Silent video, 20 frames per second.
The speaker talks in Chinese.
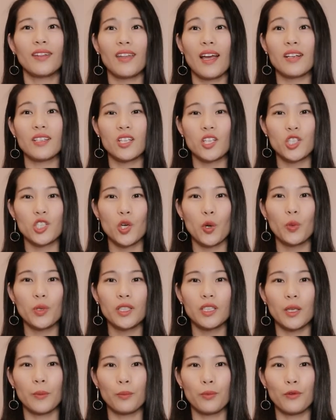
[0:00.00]
但是
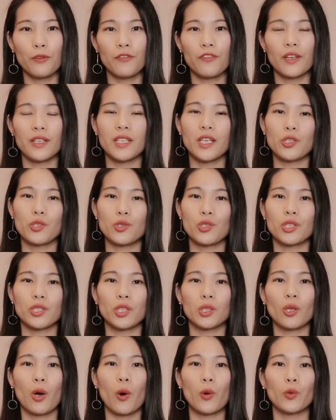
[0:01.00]
收益的部分，也就是
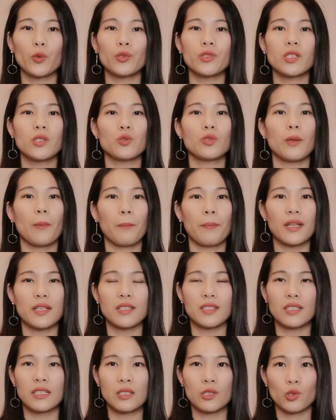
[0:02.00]
你投入进去的
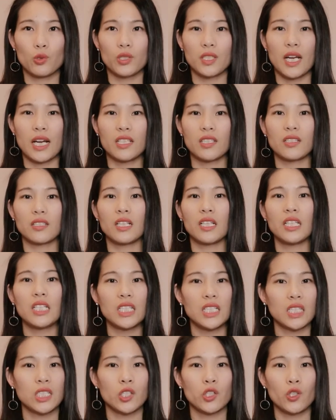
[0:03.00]
本金所产生的
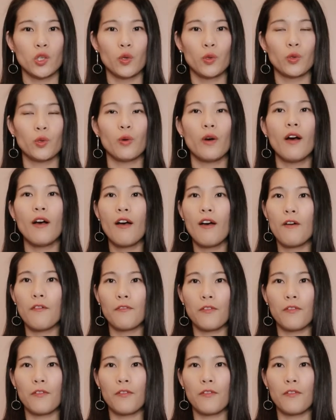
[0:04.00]
利息收入。